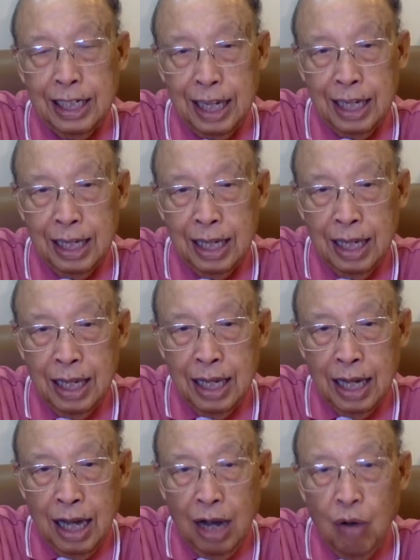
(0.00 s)
น
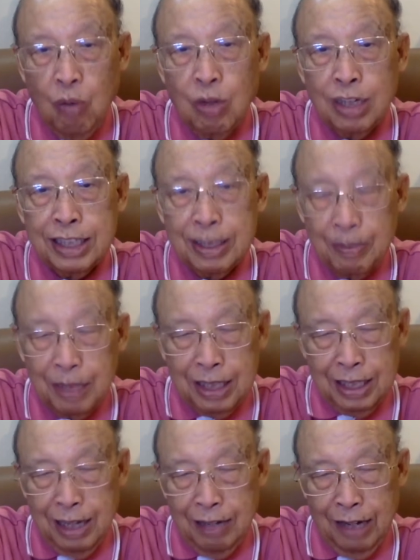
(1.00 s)
เขาบ่ได้สำนึก
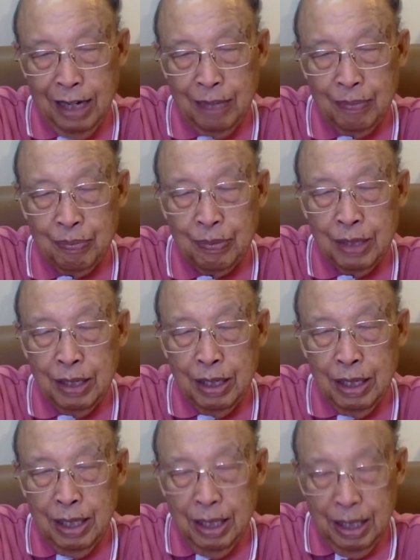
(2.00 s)
ได้ว่า
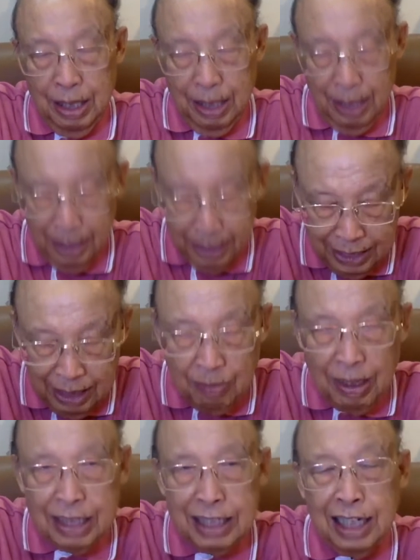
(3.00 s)
สินม
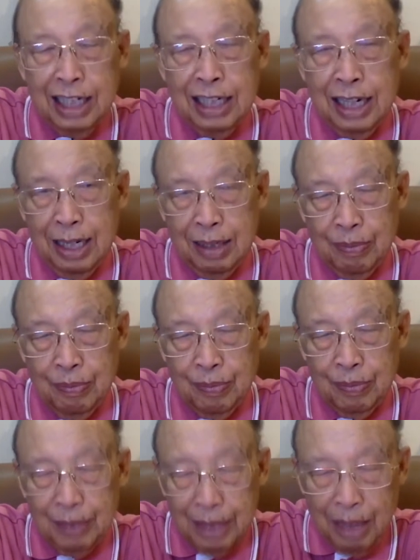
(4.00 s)
หาสนิทนั้น
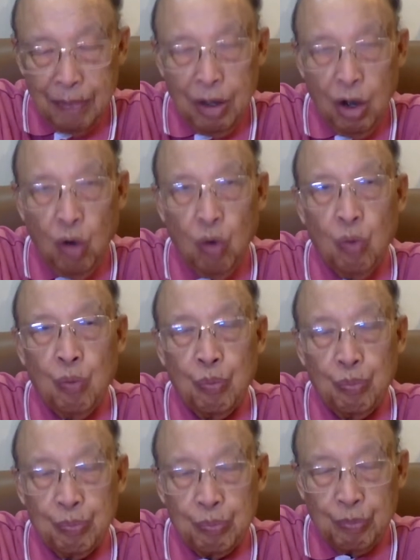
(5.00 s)
นำเอา
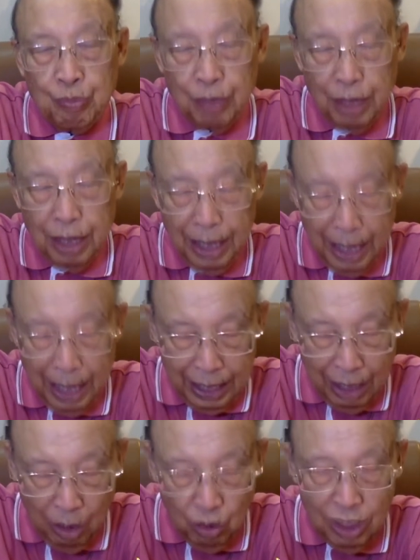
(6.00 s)
ให้
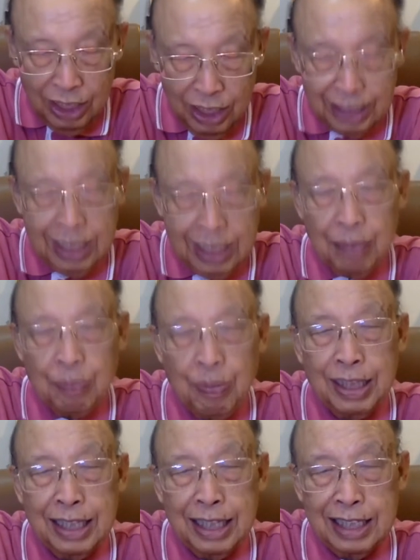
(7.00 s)
เฮาระลึกถึงพัน
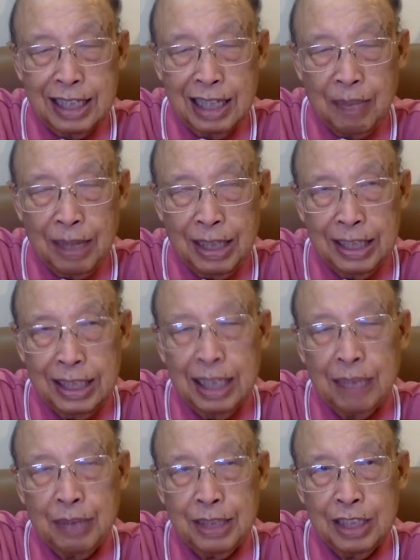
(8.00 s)
ธสัญญาใหม่ ที่
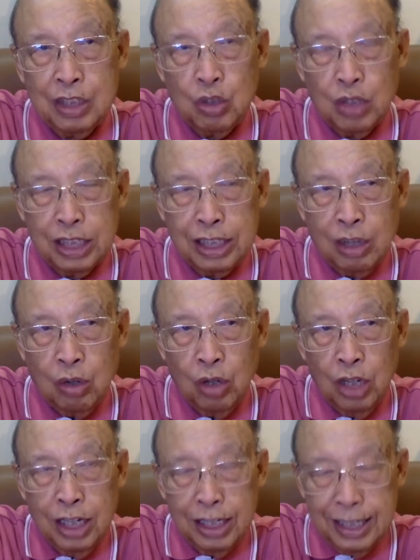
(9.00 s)
พระเยซูคริสต์เจ้า
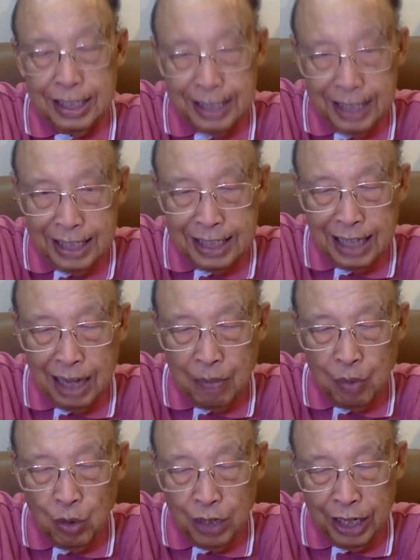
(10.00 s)
ได้เสียสละพ
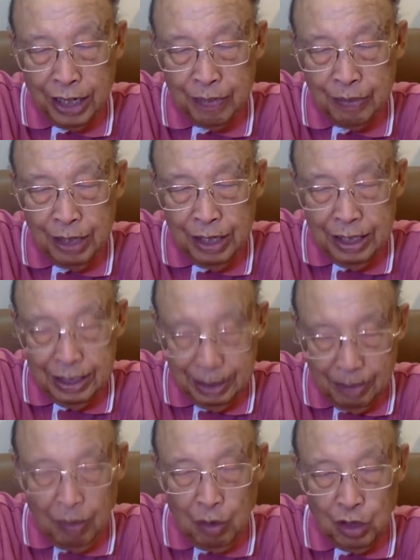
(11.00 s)
วกเองสำห
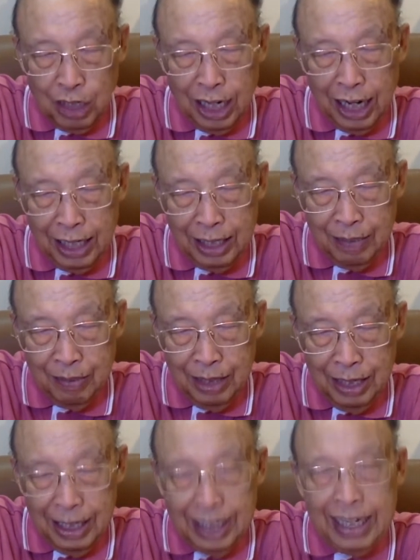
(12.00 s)
รับเฮาทั้งหลาย
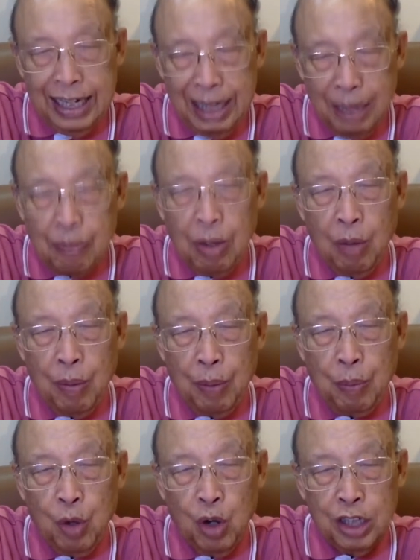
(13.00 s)
และได้นำเอาพระ
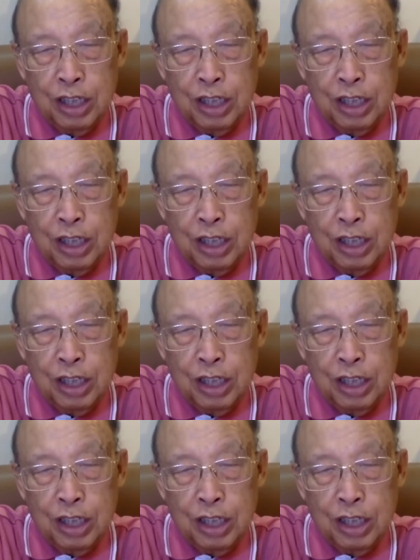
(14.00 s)
พร